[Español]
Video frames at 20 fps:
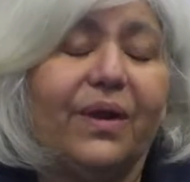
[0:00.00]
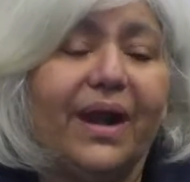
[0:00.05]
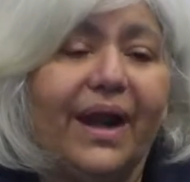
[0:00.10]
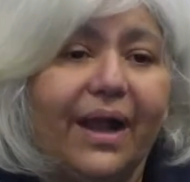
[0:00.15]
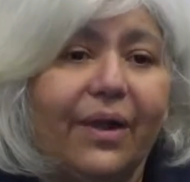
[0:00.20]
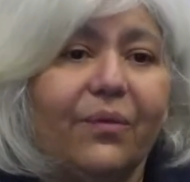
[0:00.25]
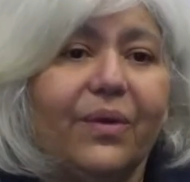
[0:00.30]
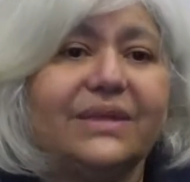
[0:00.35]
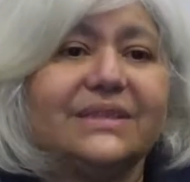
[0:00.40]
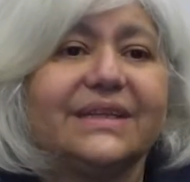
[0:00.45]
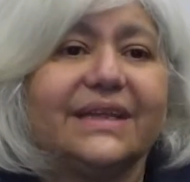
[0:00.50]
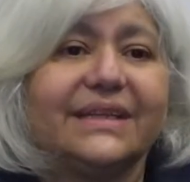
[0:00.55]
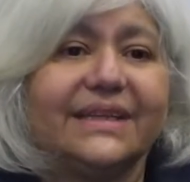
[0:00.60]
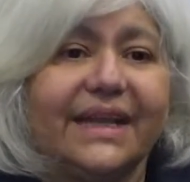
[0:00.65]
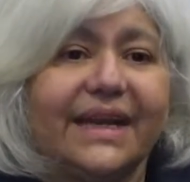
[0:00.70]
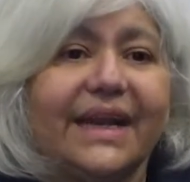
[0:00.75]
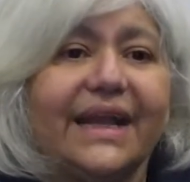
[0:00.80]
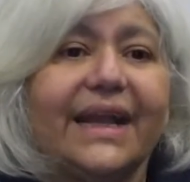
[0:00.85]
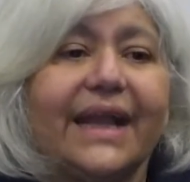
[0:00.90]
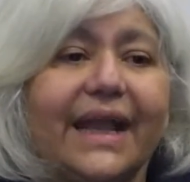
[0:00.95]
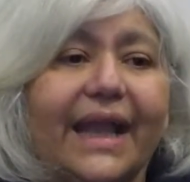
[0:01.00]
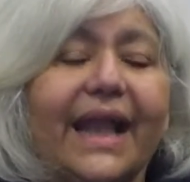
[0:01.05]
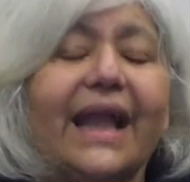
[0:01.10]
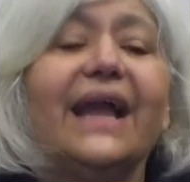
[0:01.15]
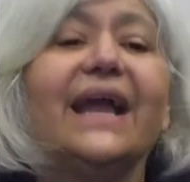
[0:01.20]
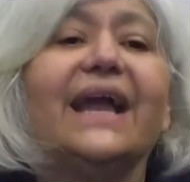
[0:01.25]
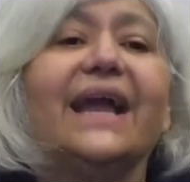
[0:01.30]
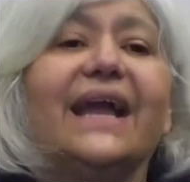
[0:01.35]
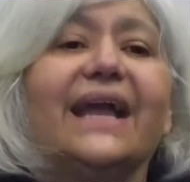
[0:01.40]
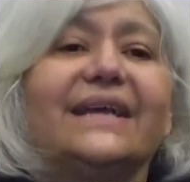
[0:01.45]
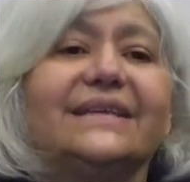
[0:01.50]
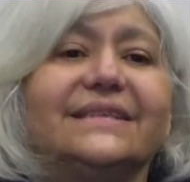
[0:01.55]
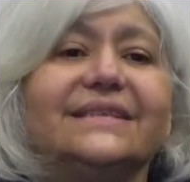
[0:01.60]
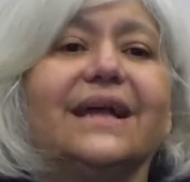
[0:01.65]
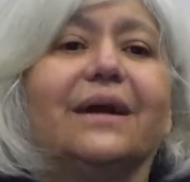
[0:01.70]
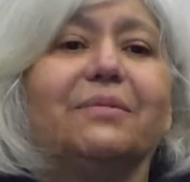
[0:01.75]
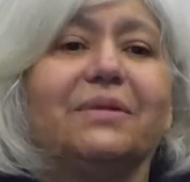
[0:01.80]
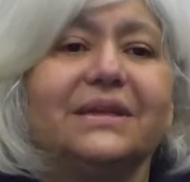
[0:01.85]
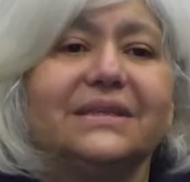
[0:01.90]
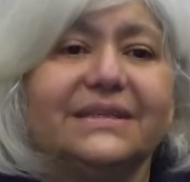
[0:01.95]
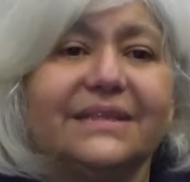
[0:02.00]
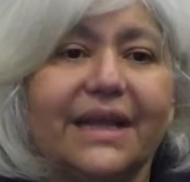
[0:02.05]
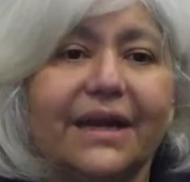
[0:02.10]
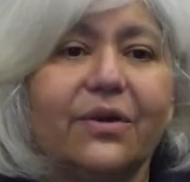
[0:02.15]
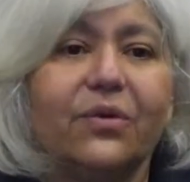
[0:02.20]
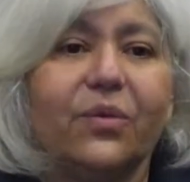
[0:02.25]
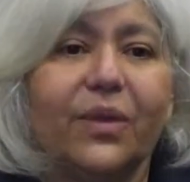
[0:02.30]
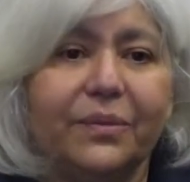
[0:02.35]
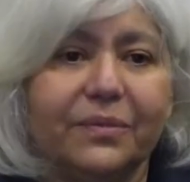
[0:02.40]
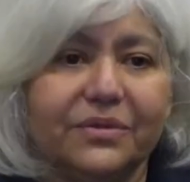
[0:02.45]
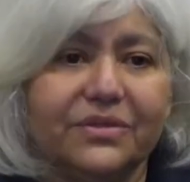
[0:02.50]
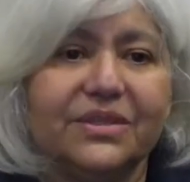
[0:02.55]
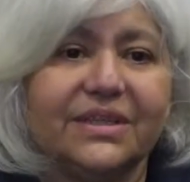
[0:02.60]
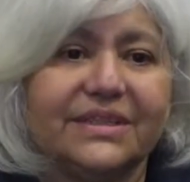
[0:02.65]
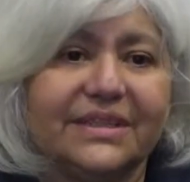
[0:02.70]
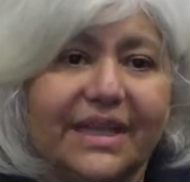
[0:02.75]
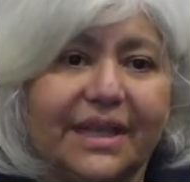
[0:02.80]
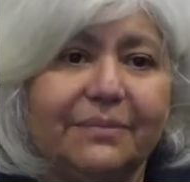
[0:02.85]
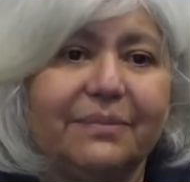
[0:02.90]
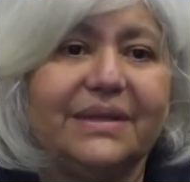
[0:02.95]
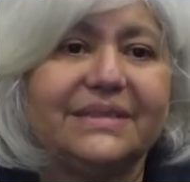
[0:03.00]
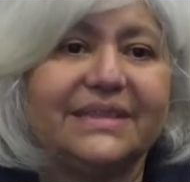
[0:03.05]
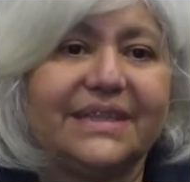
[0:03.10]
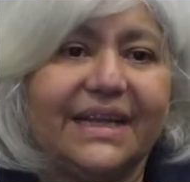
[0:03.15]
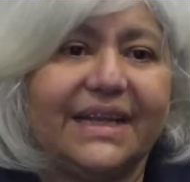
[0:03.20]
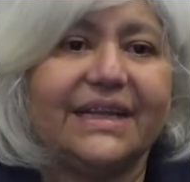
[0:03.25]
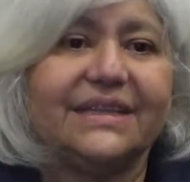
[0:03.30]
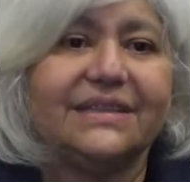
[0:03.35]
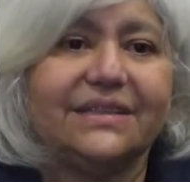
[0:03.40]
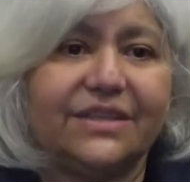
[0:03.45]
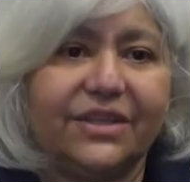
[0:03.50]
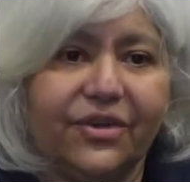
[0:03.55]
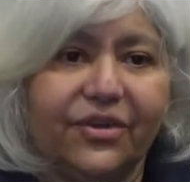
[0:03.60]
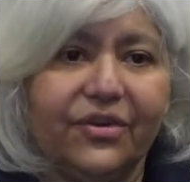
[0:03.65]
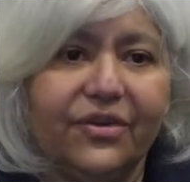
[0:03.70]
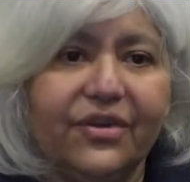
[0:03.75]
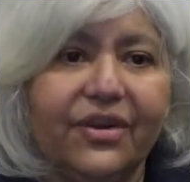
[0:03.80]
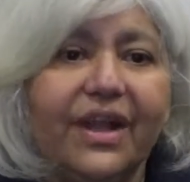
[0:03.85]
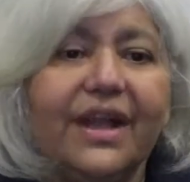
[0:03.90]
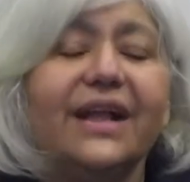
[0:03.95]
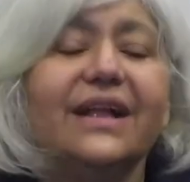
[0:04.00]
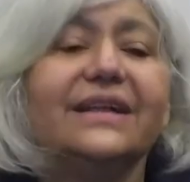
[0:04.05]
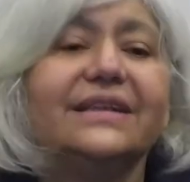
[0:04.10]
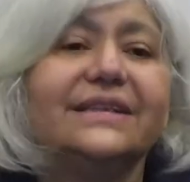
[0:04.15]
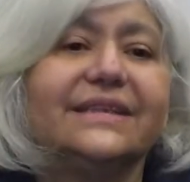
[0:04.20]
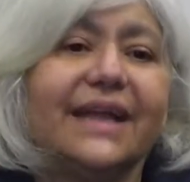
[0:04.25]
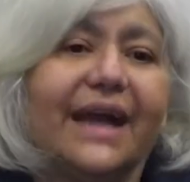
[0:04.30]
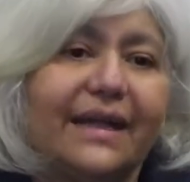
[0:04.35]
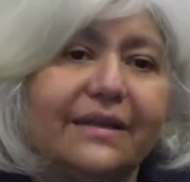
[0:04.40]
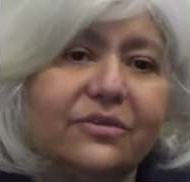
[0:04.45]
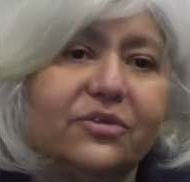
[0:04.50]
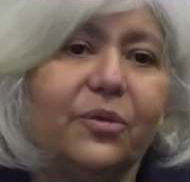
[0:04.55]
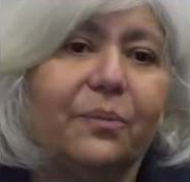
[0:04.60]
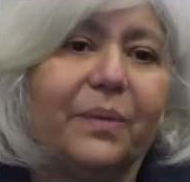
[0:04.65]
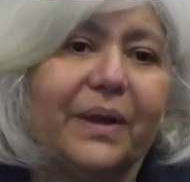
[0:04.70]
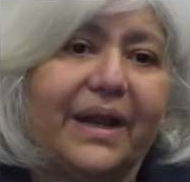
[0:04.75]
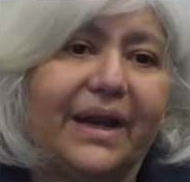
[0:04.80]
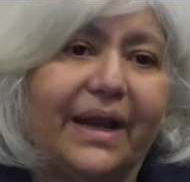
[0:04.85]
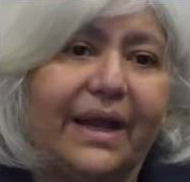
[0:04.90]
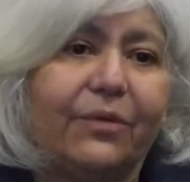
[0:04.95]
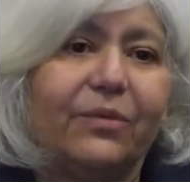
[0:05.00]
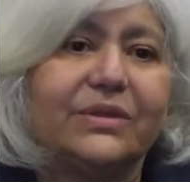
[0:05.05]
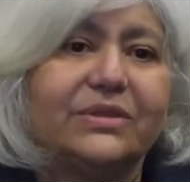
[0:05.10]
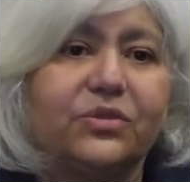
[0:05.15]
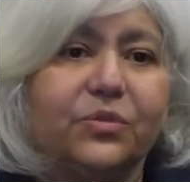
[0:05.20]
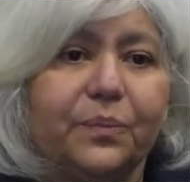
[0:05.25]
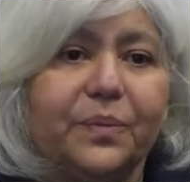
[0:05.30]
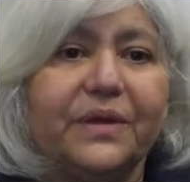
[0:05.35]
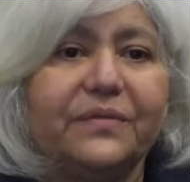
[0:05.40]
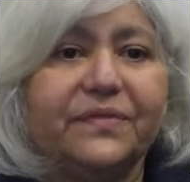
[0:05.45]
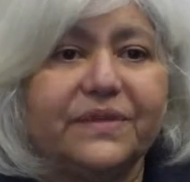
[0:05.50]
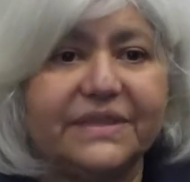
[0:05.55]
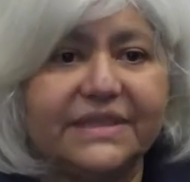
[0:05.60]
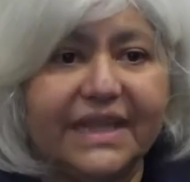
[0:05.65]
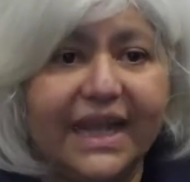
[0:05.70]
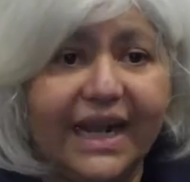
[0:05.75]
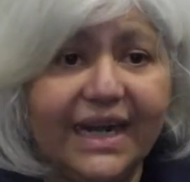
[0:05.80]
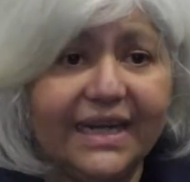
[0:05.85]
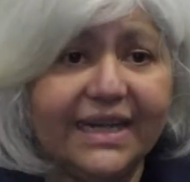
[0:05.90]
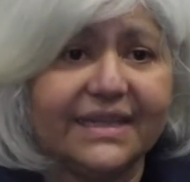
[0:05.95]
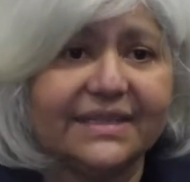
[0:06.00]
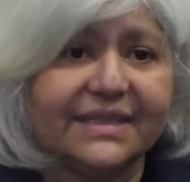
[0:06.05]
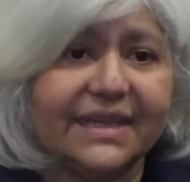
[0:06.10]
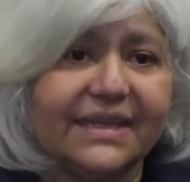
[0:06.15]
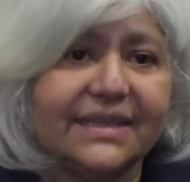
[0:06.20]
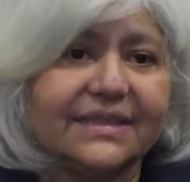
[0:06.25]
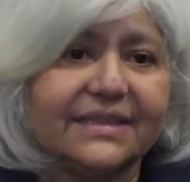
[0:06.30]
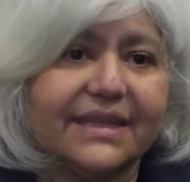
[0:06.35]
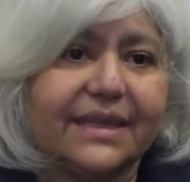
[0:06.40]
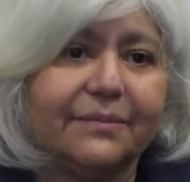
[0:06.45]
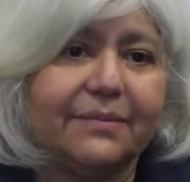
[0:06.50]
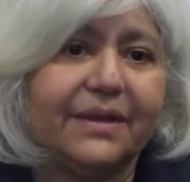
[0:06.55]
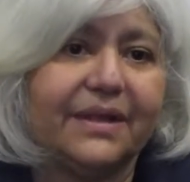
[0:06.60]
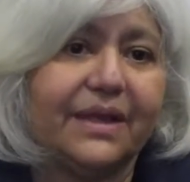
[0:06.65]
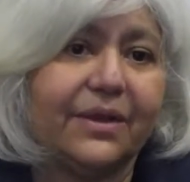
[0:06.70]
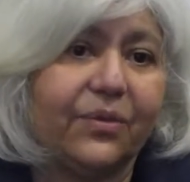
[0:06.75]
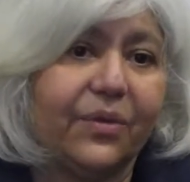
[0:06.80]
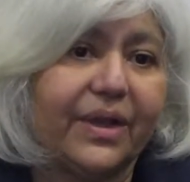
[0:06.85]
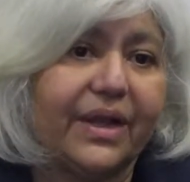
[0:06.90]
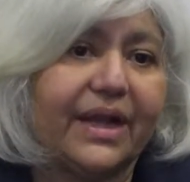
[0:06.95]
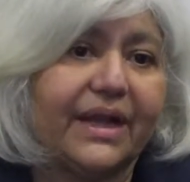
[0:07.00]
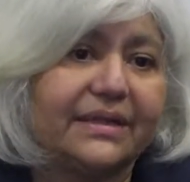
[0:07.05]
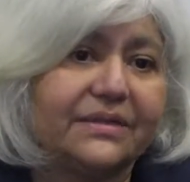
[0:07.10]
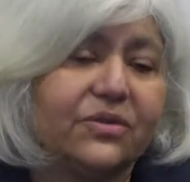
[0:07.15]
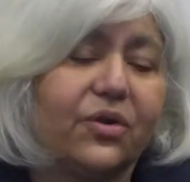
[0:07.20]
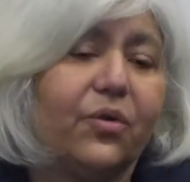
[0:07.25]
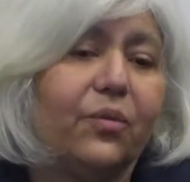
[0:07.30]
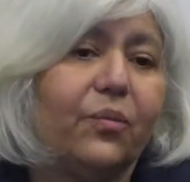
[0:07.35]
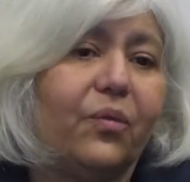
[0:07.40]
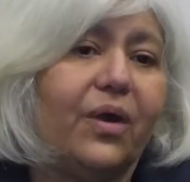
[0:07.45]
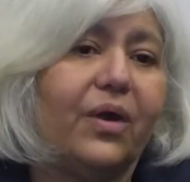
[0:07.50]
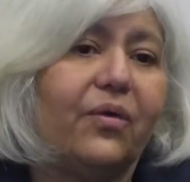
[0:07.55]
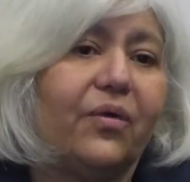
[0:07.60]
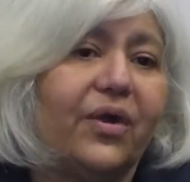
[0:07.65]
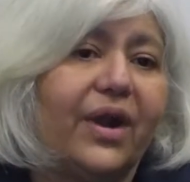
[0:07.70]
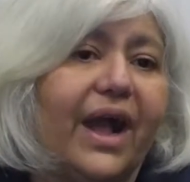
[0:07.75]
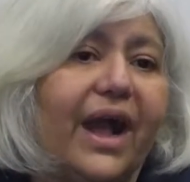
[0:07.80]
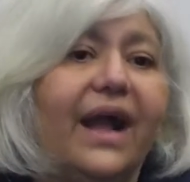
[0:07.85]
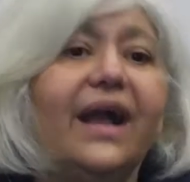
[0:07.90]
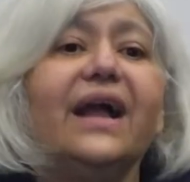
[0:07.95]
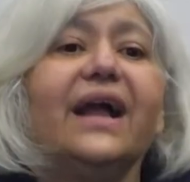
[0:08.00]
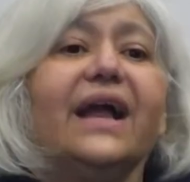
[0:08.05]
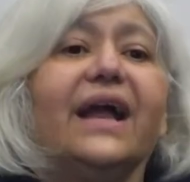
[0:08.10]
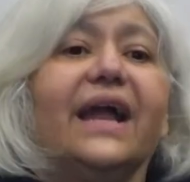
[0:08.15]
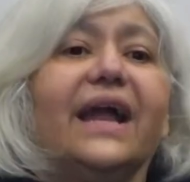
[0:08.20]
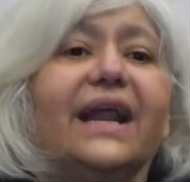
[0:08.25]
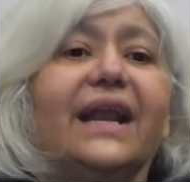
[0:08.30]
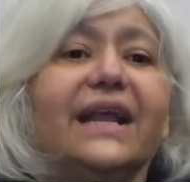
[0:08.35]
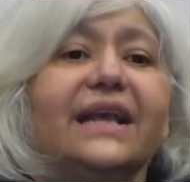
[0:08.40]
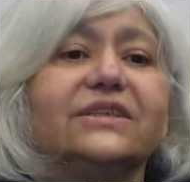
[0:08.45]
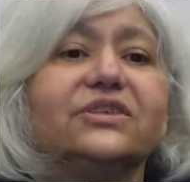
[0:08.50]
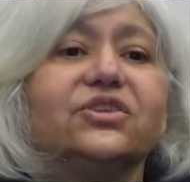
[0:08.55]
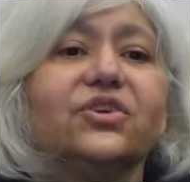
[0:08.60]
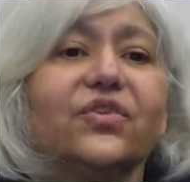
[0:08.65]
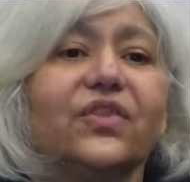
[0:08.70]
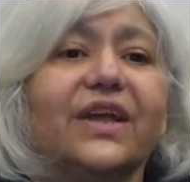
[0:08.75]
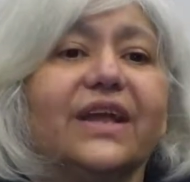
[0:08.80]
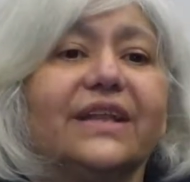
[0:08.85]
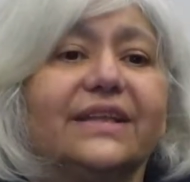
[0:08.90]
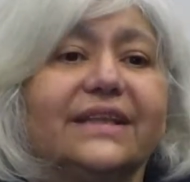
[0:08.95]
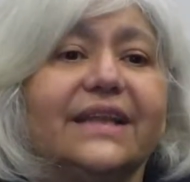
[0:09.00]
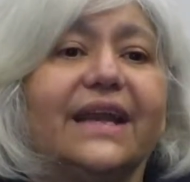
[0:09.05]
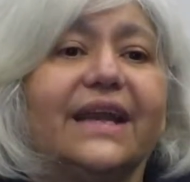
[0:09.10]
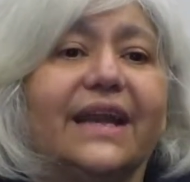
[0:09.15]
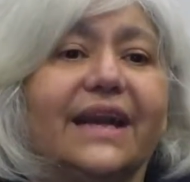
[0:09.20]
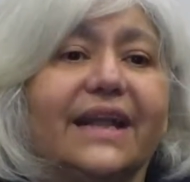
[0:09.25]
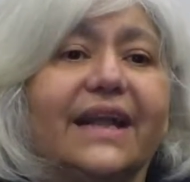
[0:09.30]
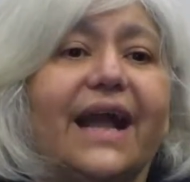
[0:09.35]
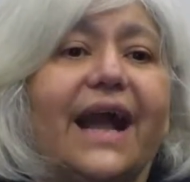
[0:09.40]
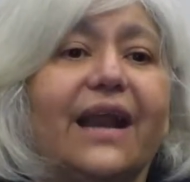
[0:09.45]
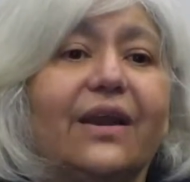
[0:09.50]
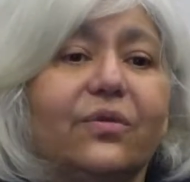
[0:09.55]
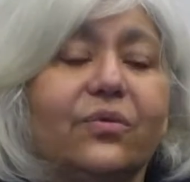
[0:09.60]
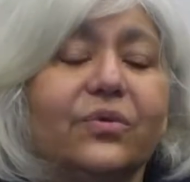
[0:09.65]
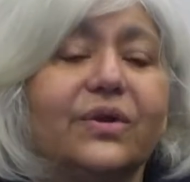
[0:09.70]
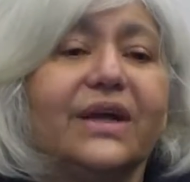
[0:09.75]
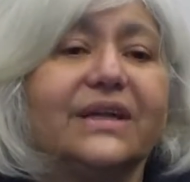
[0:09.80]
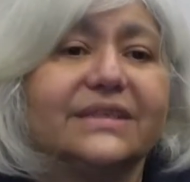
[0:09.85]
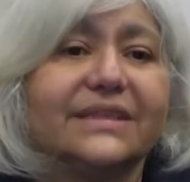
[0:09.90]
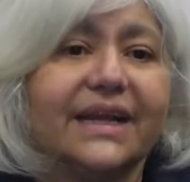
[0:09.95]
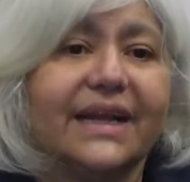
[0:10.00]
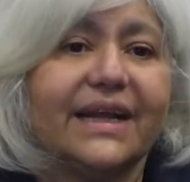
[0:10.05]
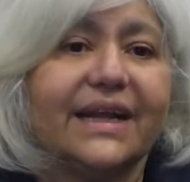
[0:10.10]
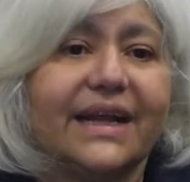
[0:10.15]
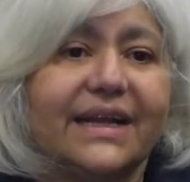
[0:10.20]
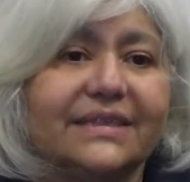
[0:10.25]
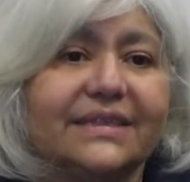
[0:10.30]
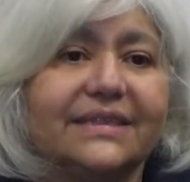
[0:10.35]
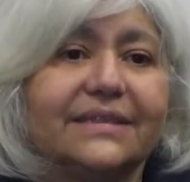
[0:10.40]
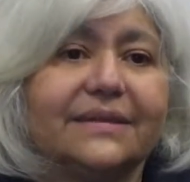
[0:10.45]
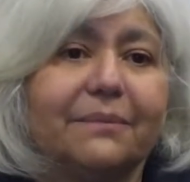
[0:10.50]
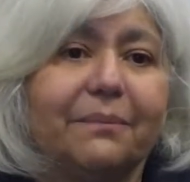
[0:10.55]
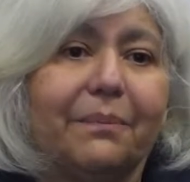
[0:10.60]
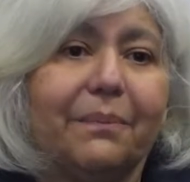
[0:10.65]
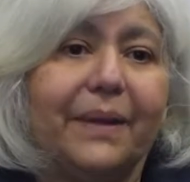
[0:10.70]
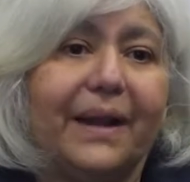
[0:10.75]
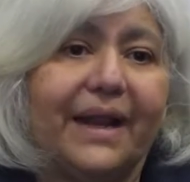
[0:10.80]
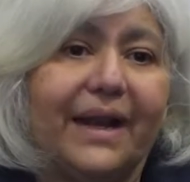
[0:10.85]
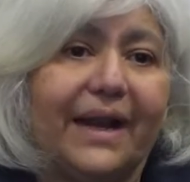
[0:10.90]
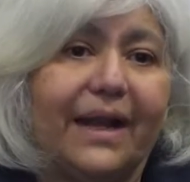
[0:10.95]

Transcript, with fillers: al agua, se tienen que establecer nuevos esquemas de gestión, tanto para el agua superficial, que es el esquema de cuencas, como ahora el hecho de tener algunas reglas para